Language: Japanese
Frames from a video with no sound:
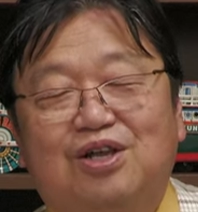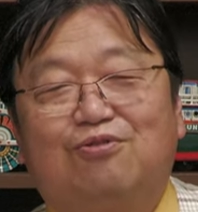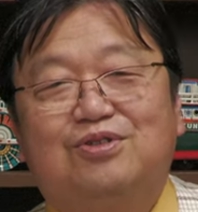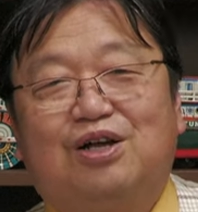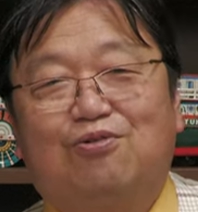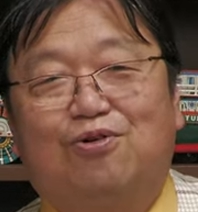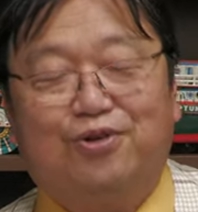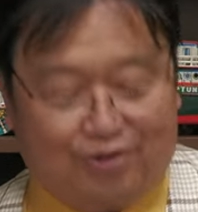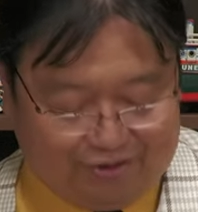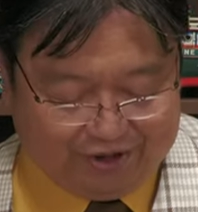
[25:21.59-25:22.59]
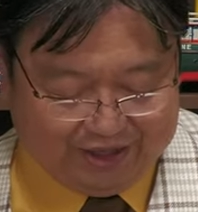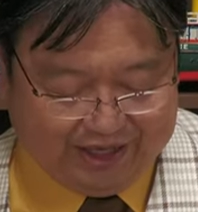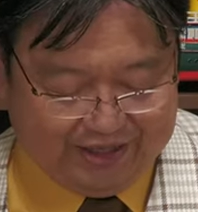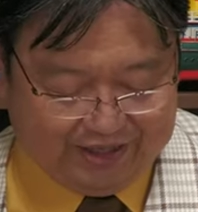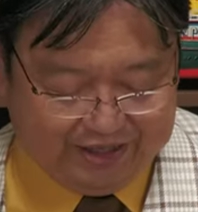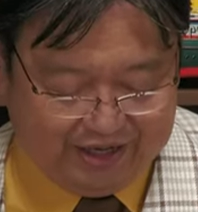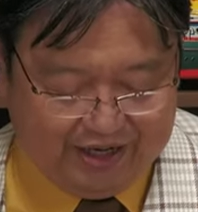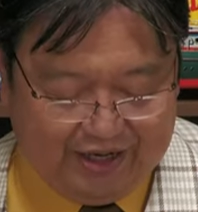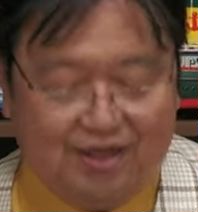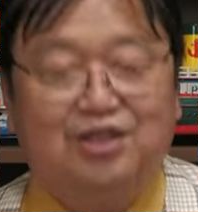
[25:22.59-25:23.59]
して奥さんを殺そうとしたんですね。
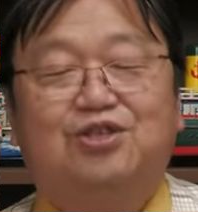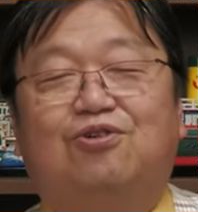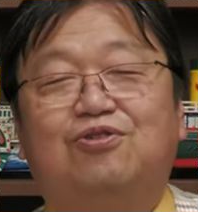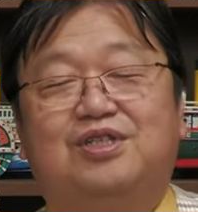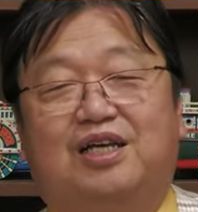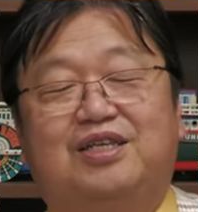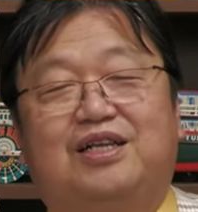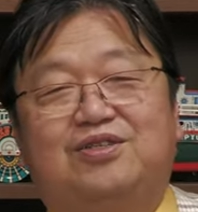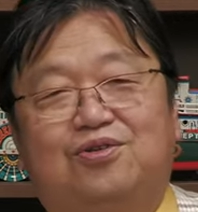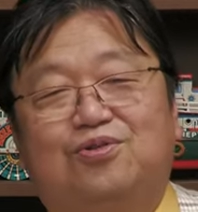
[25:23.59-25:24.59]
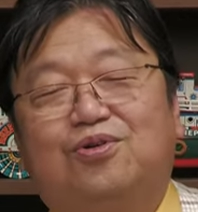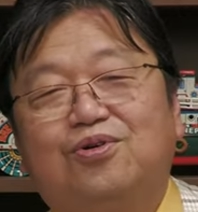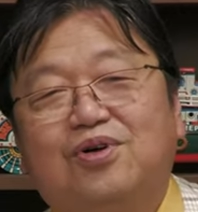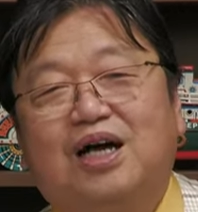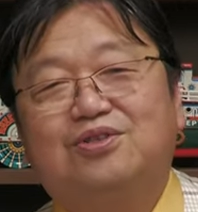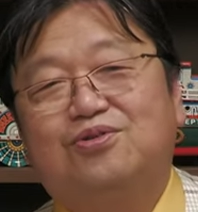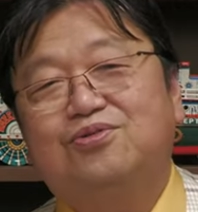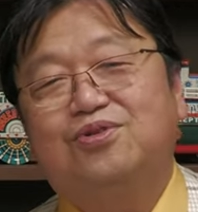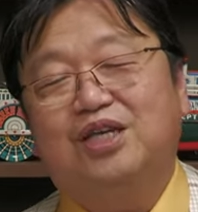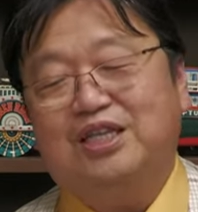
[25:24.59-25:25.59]
で自己死させたんですよ。ところがそ
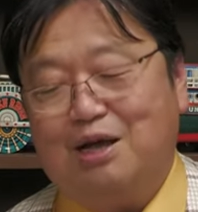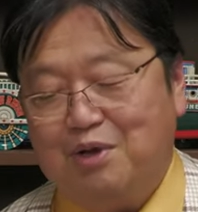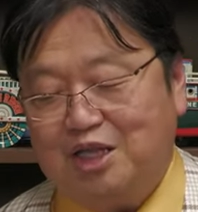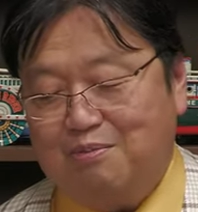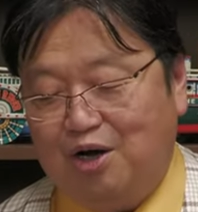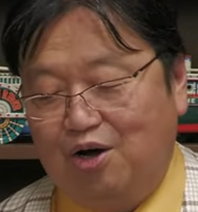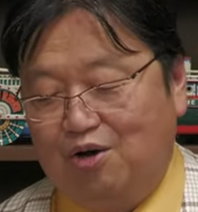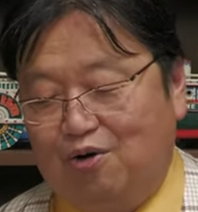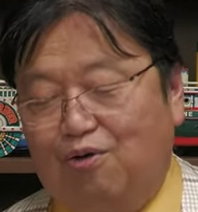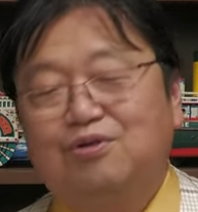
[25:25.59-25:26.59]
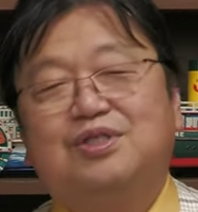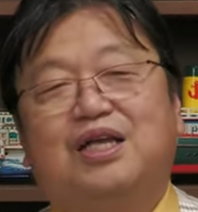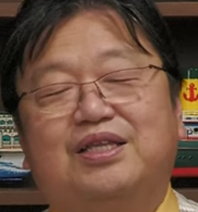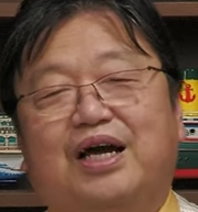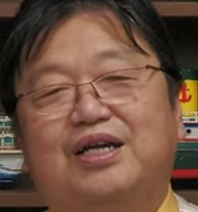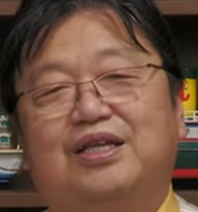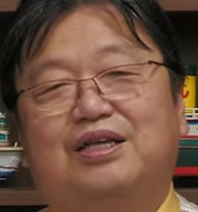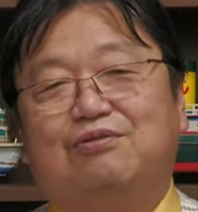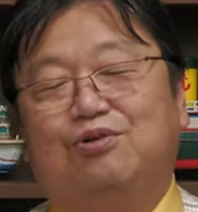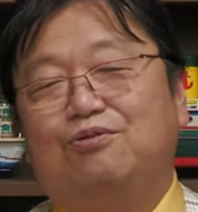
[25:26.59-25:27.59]
の時たまたま奥さんだけで
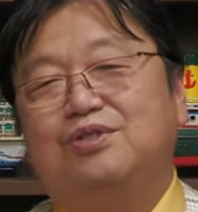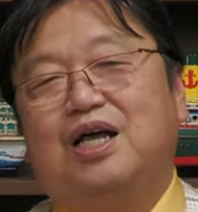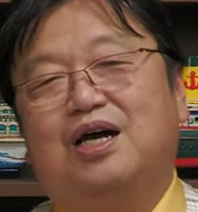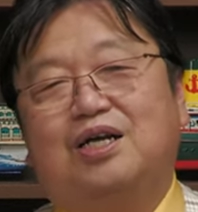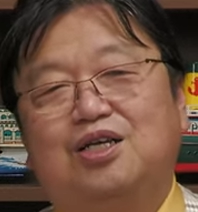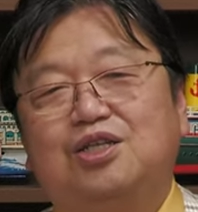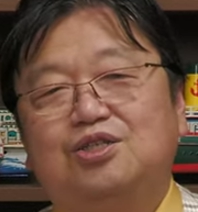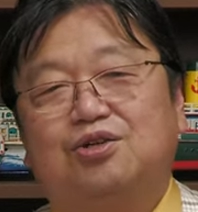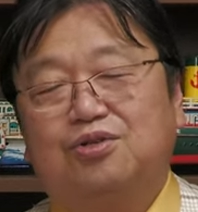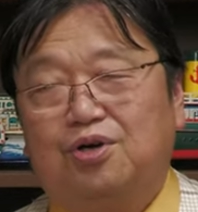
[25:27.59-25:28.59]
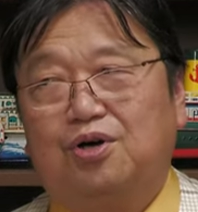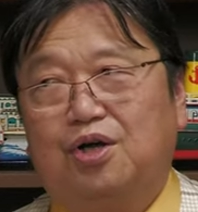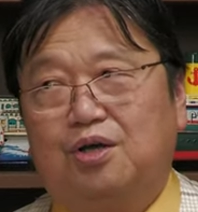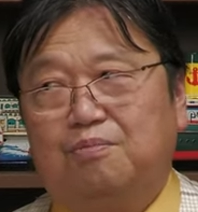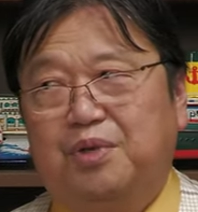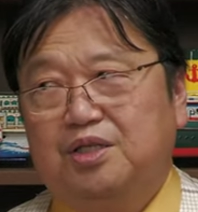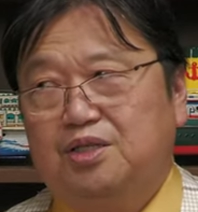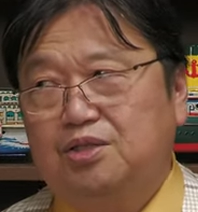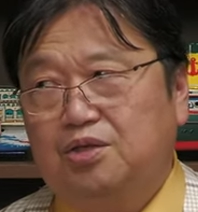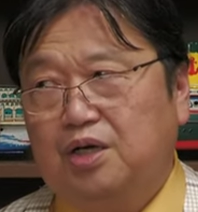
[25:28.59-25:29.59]
なくて、奥さんが近所の
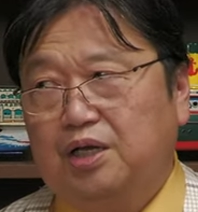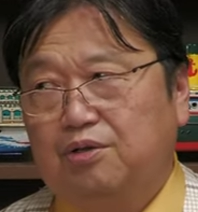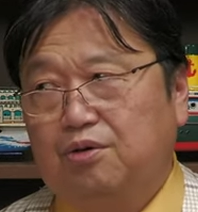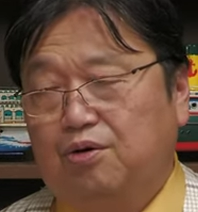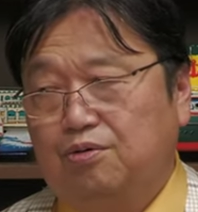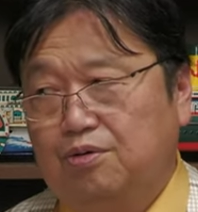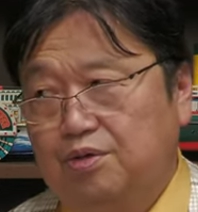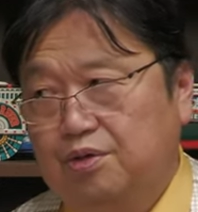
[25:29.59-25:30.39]
別のあの